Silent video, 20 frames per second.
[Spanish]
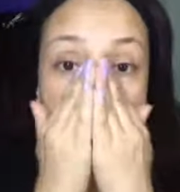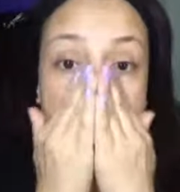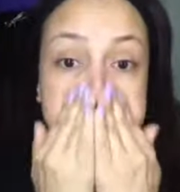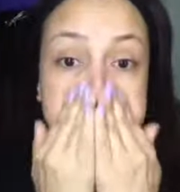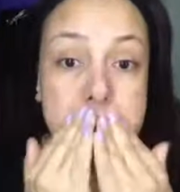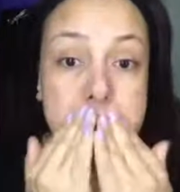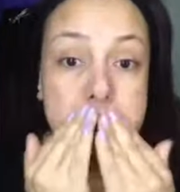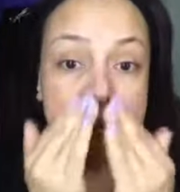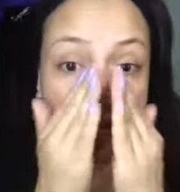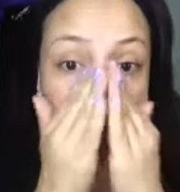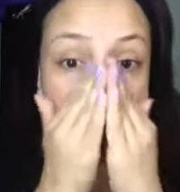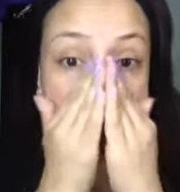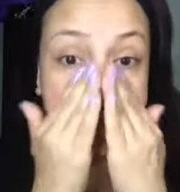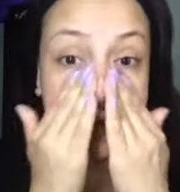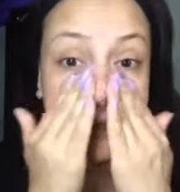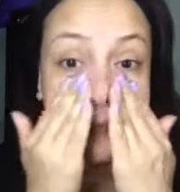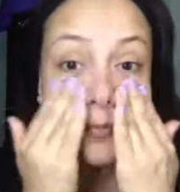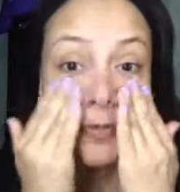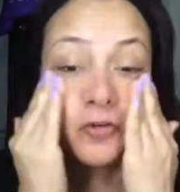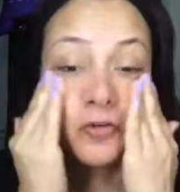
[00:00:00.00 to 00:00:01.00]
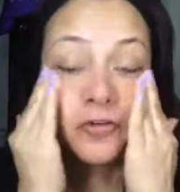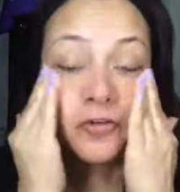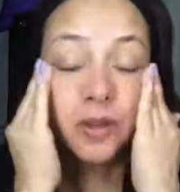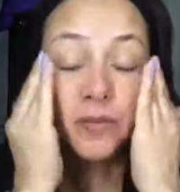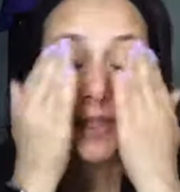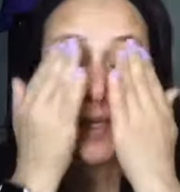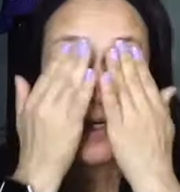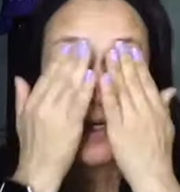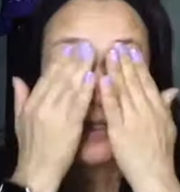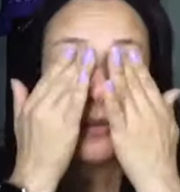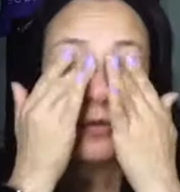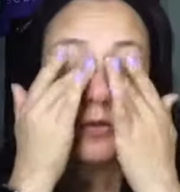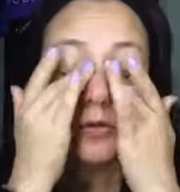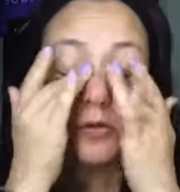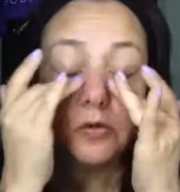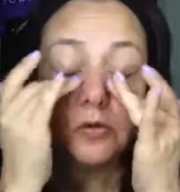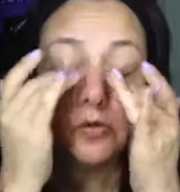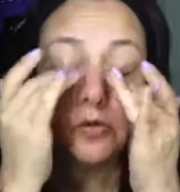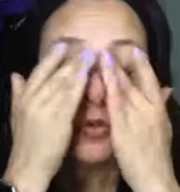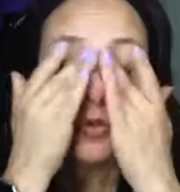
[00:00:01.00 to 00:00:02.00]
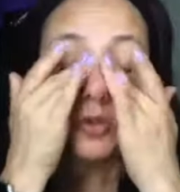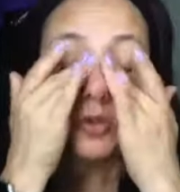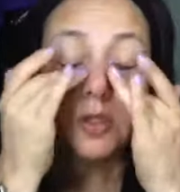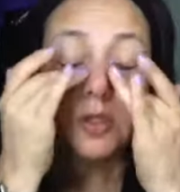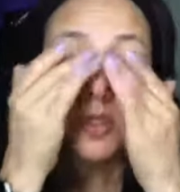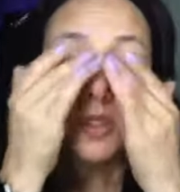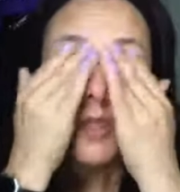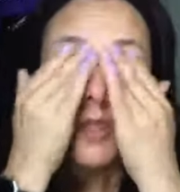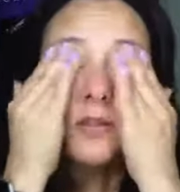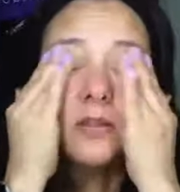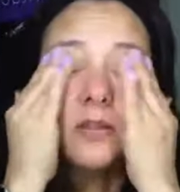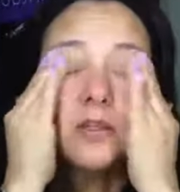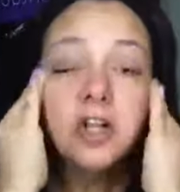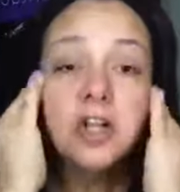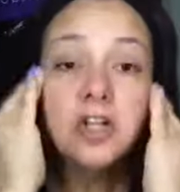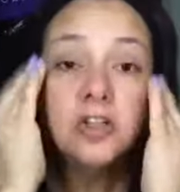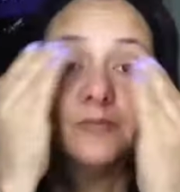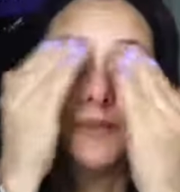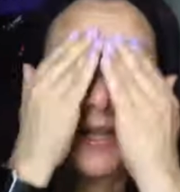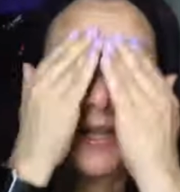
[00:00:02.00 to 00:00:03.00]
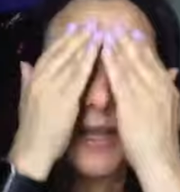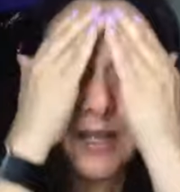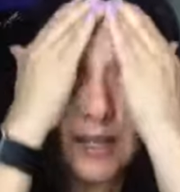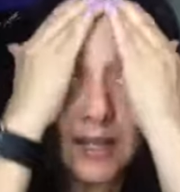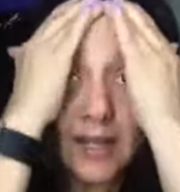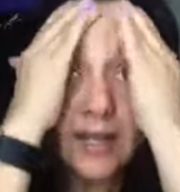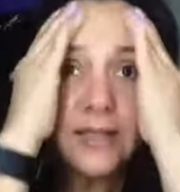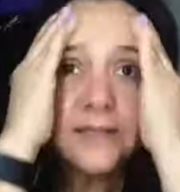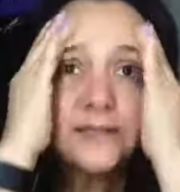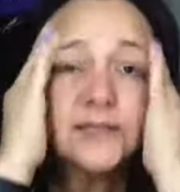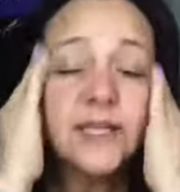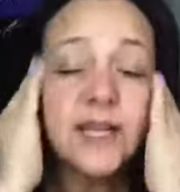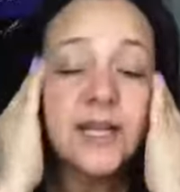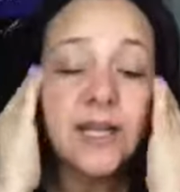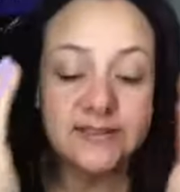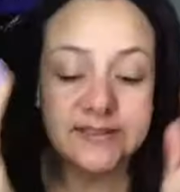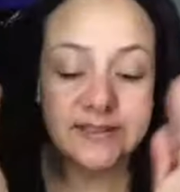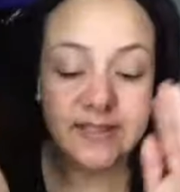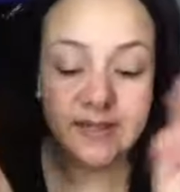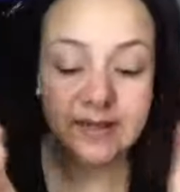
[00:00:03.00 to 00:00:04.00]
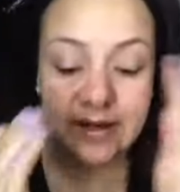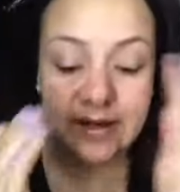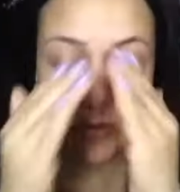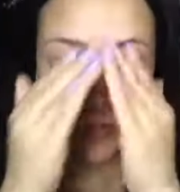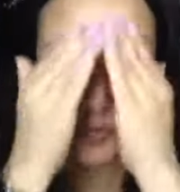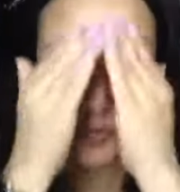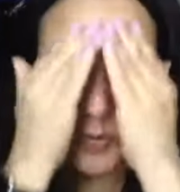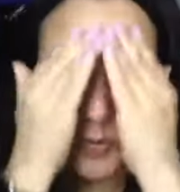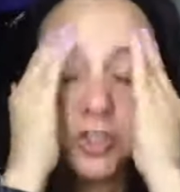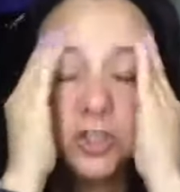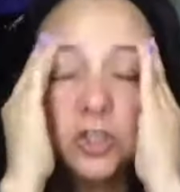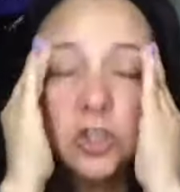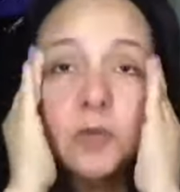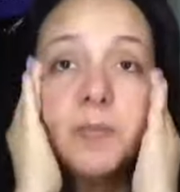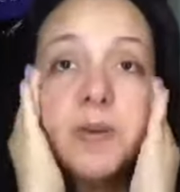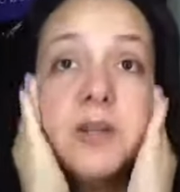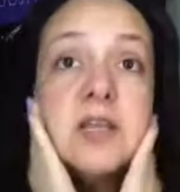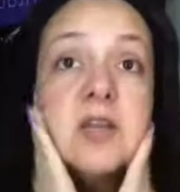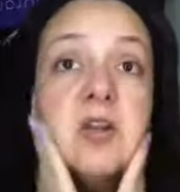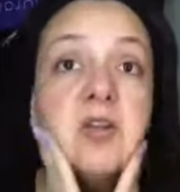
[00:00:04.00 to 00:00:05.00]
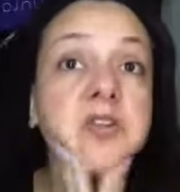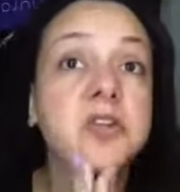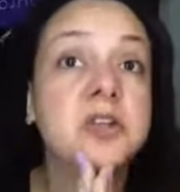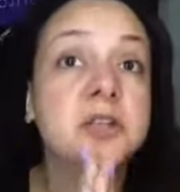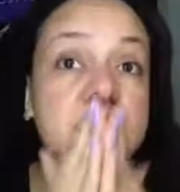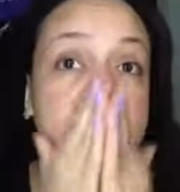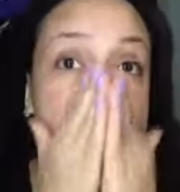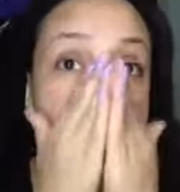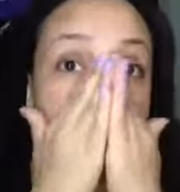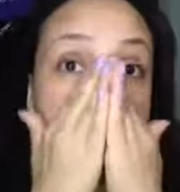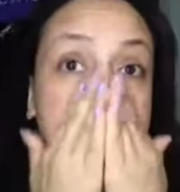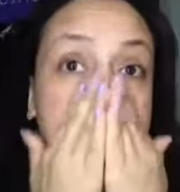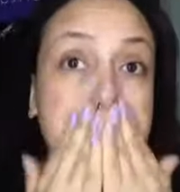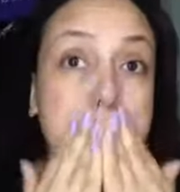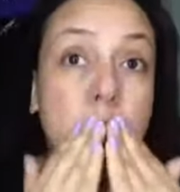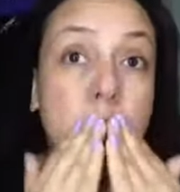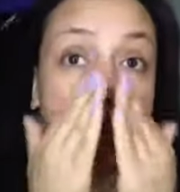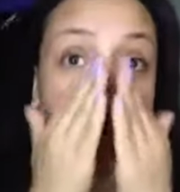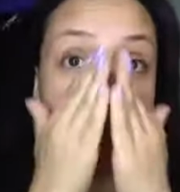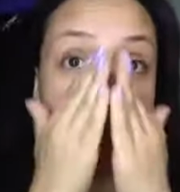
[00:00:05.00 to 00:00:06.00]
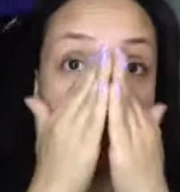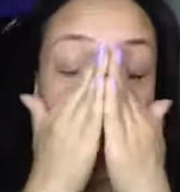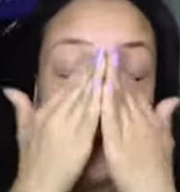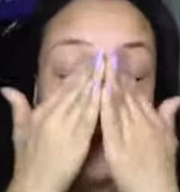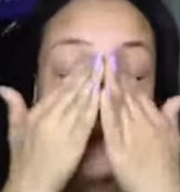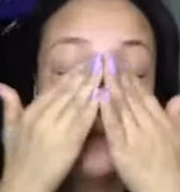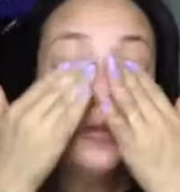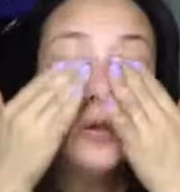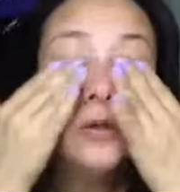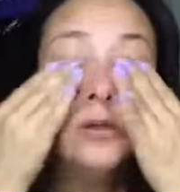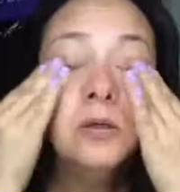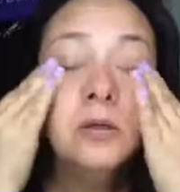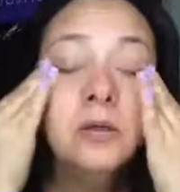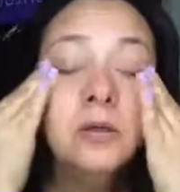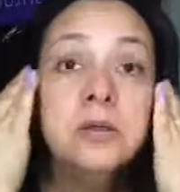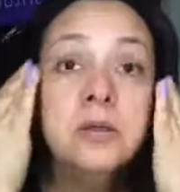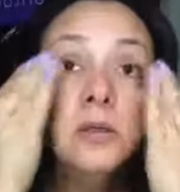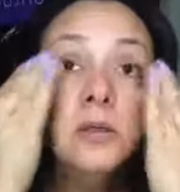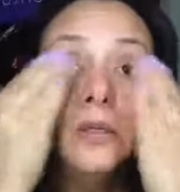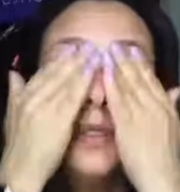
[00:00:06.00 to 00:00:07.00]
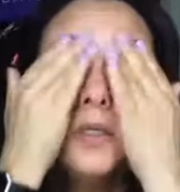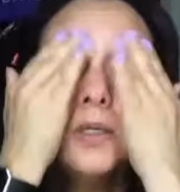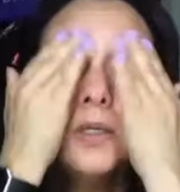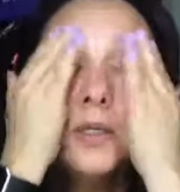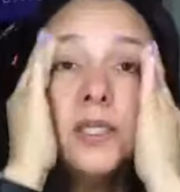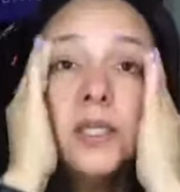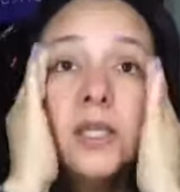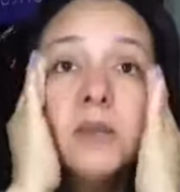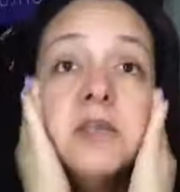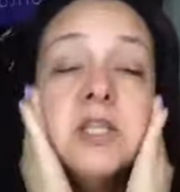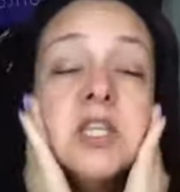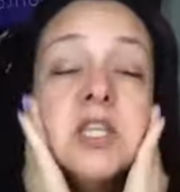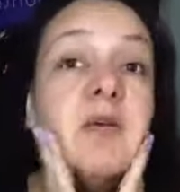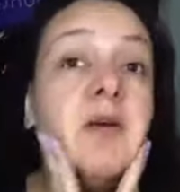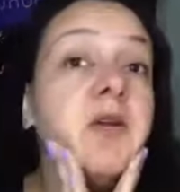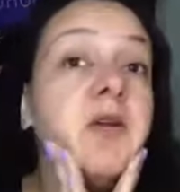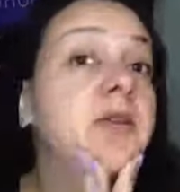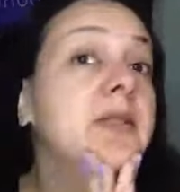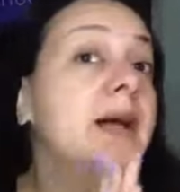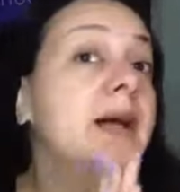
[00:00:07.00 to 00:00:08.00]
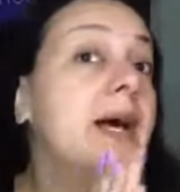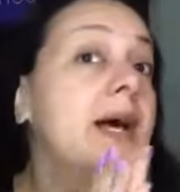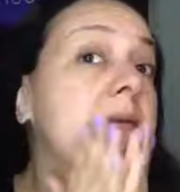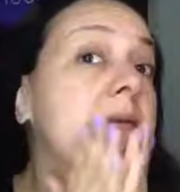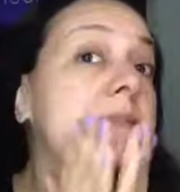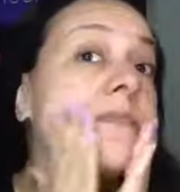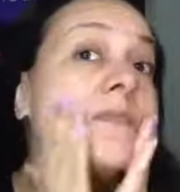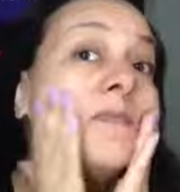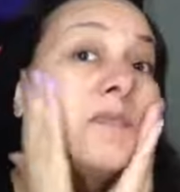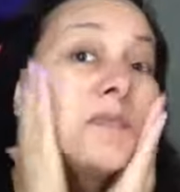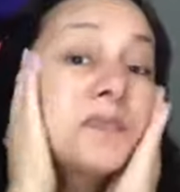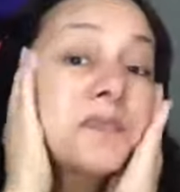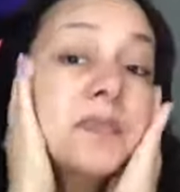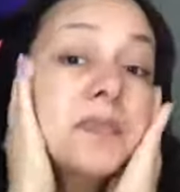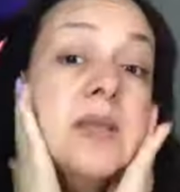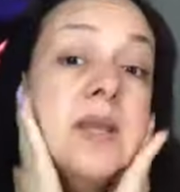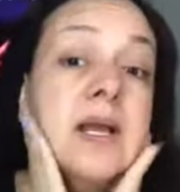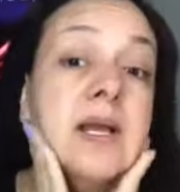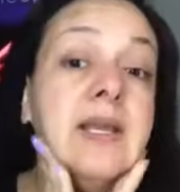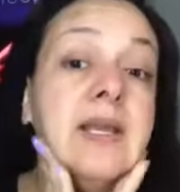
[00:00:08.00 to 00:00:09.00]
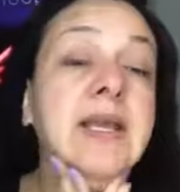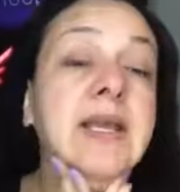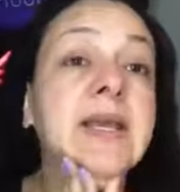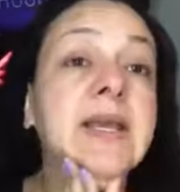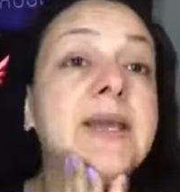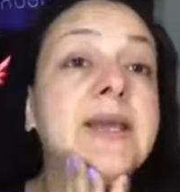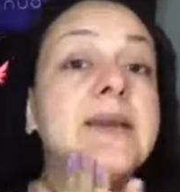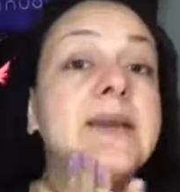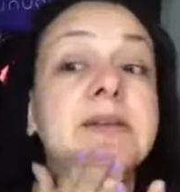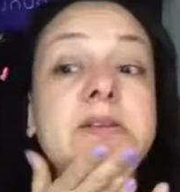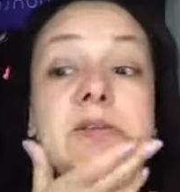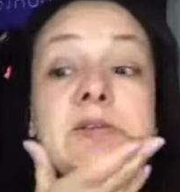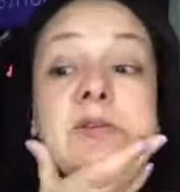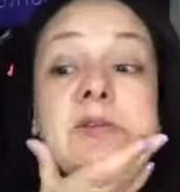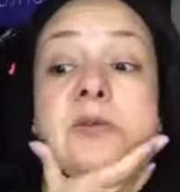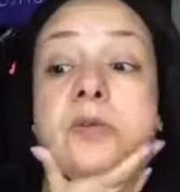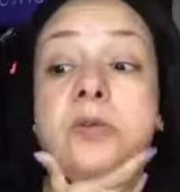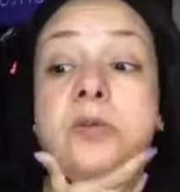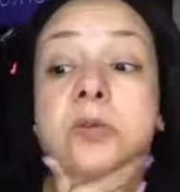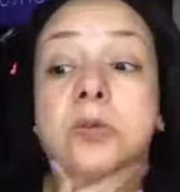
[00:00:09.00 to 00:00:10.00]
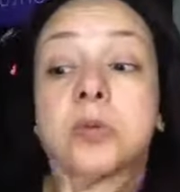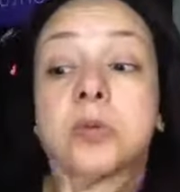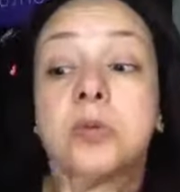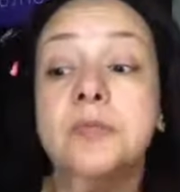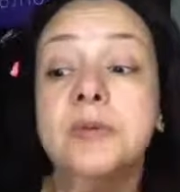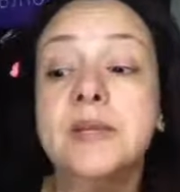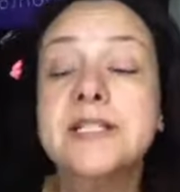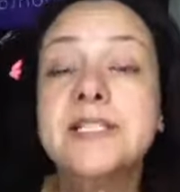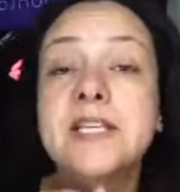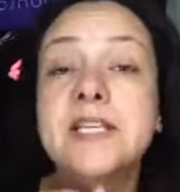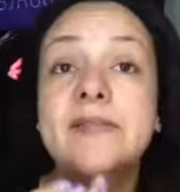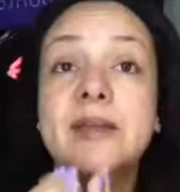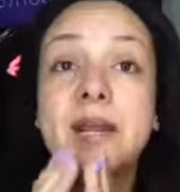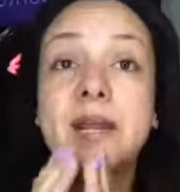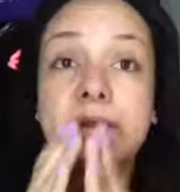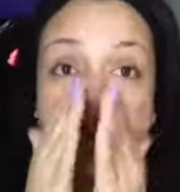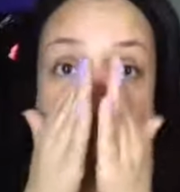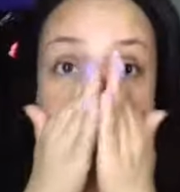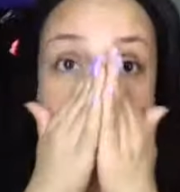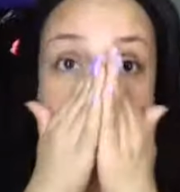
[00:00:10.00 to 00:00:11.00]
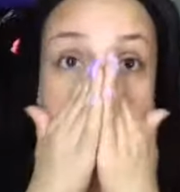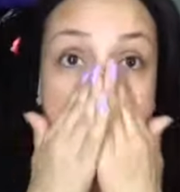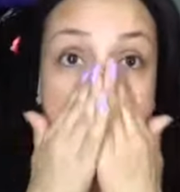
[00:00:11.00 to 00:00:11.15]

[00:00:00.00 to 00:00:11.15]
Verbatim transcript: Si tienes poros abiertos, te los va a, cerrar un poquito para que no se noten tanto tu abierto. Y también te va a ayudar a que tu piel se vea lisa,